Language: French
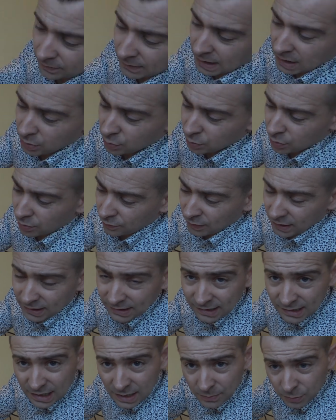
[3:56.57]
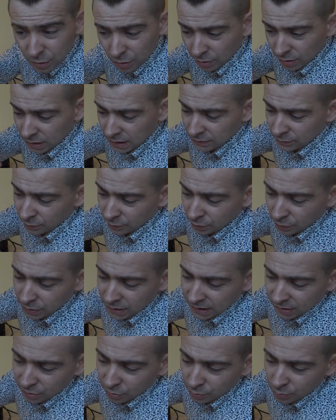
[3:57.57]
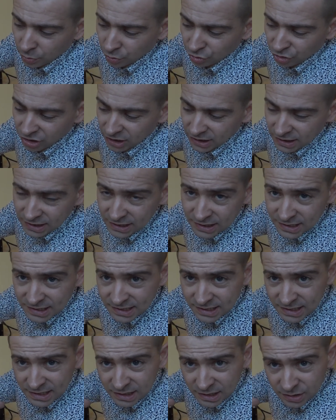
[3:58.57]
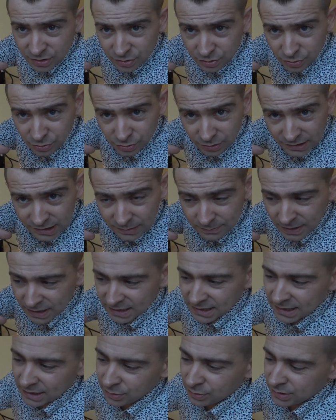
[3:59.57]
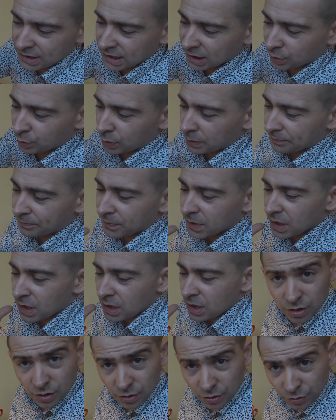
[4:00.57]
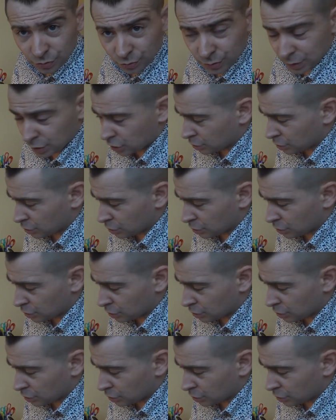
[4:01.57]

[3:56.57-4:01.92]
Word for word: Et donc en fait, ces capteurs, ils vont venir se brancher ici sur cette partie-là du circuit. Ensuite,